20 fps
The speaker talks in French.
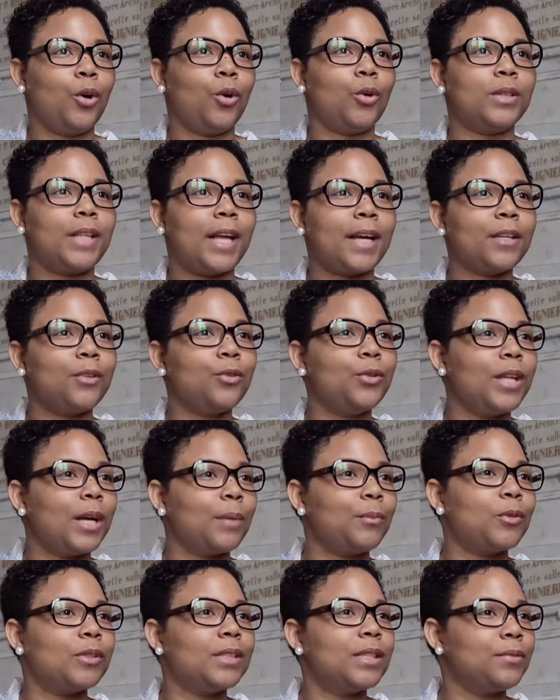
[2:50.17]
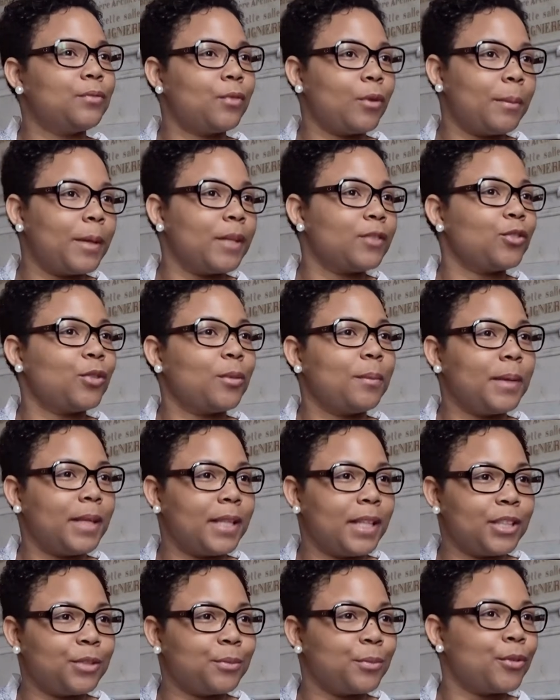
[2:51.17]
on a régulièrement des formations
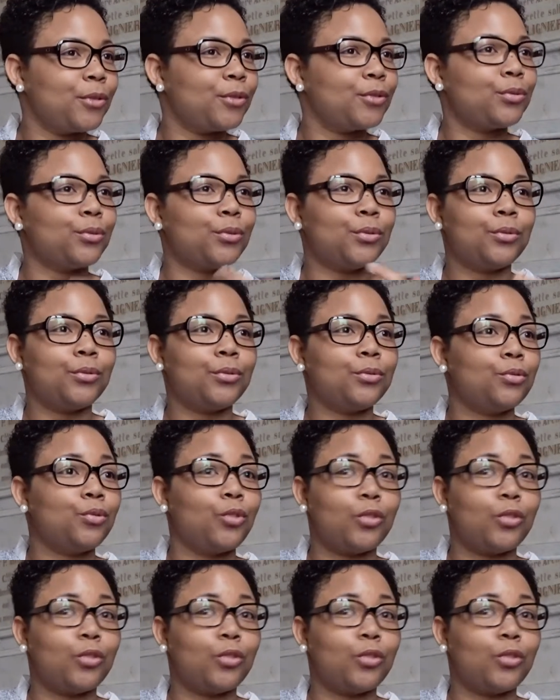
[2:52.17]
management euh,